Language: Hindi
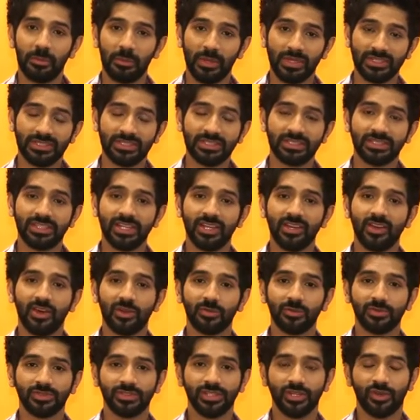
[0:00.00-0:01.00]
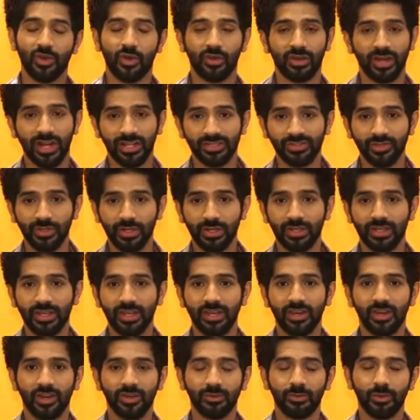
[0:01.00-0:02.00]
मैसेज किया और मुझे कॉन्ग्रेचुलेट
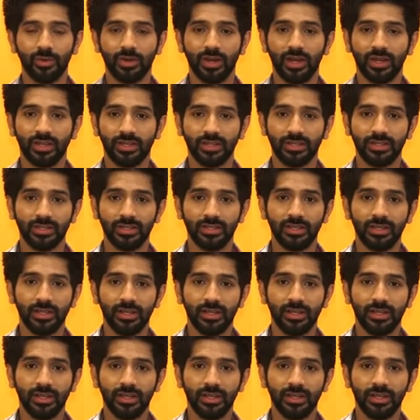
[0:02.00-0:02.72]
किया और बोला कि